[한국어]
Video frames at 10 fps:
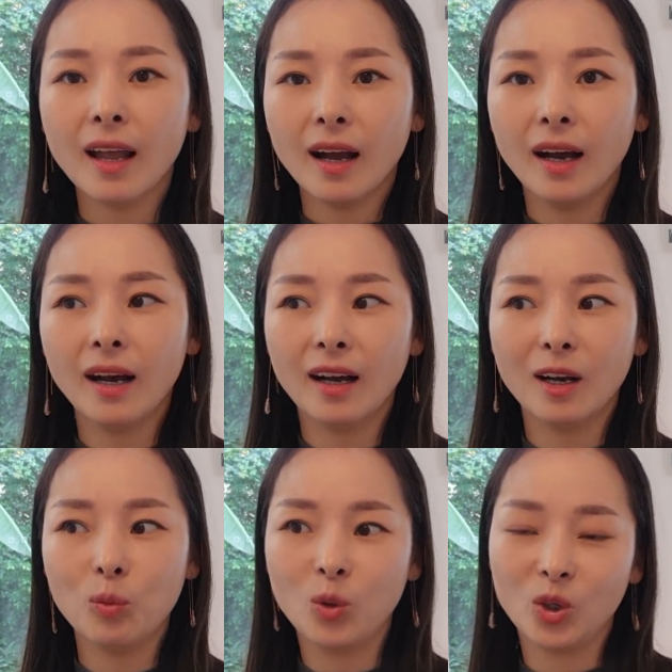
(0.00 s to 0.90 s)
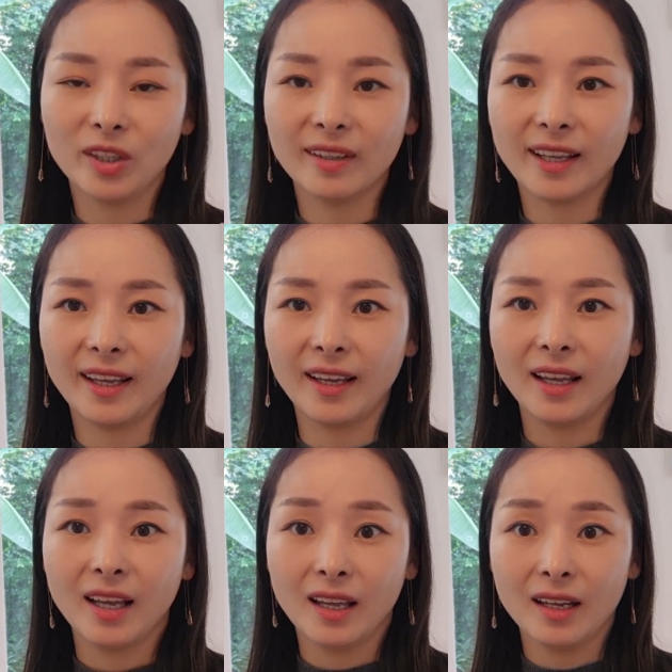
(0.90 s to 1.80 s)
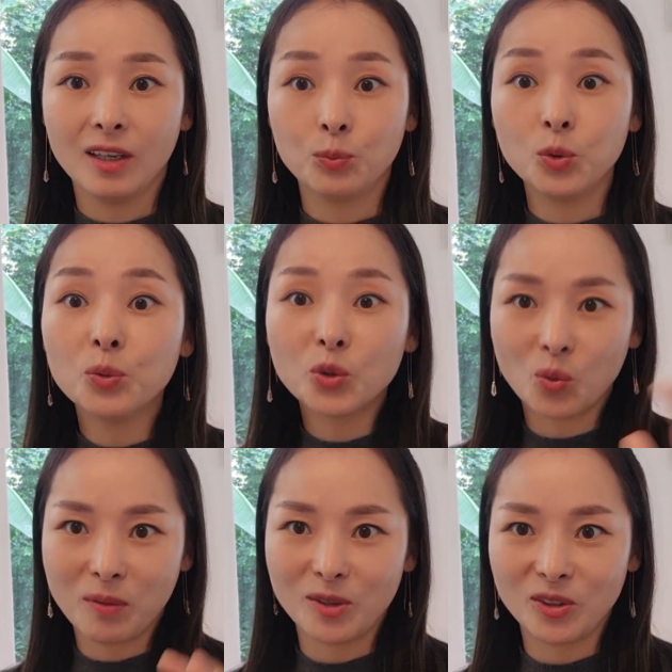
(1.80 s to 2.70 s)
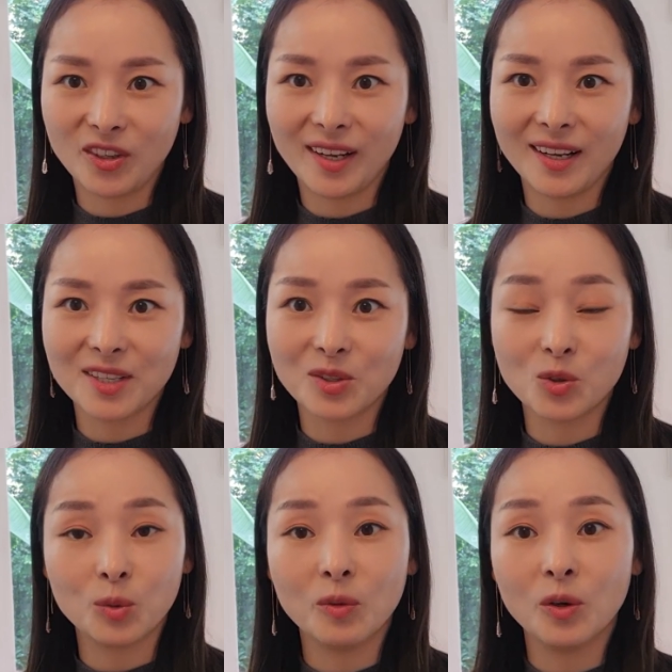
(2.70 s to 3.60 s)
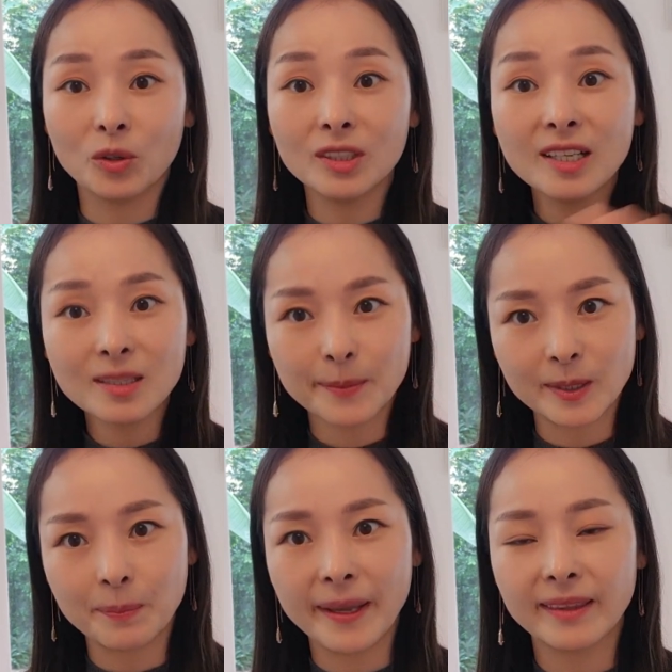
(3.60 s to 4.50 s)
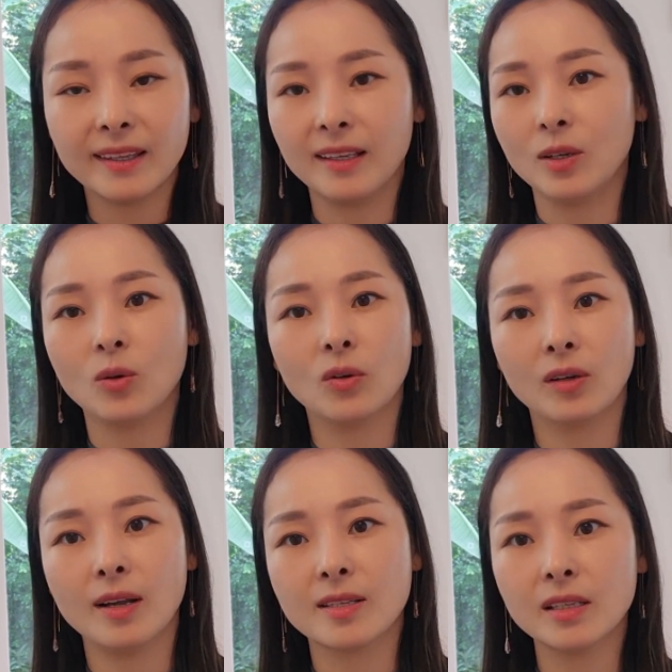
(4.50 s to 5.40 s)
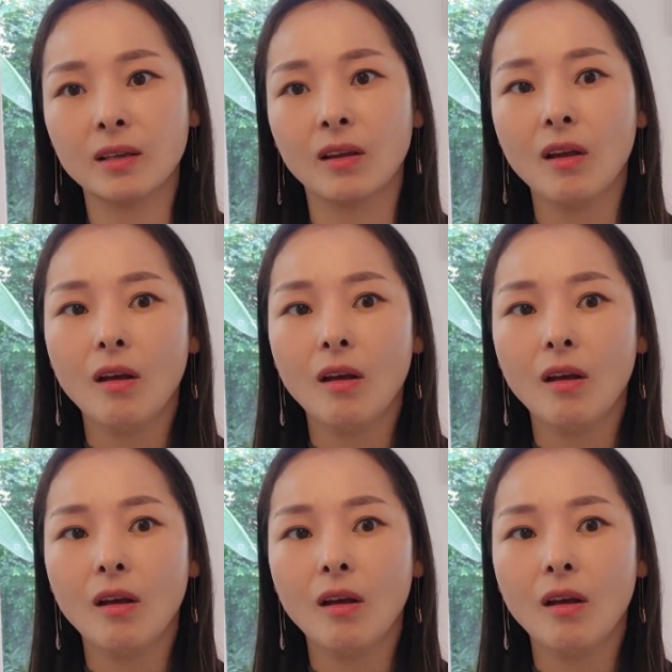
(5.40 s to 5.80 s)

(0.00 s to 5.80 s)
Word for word: 아 뭐 이렇게 아, 부부 동반으로 해가지고 뭐 크리스마스 파티 이런 거를 하지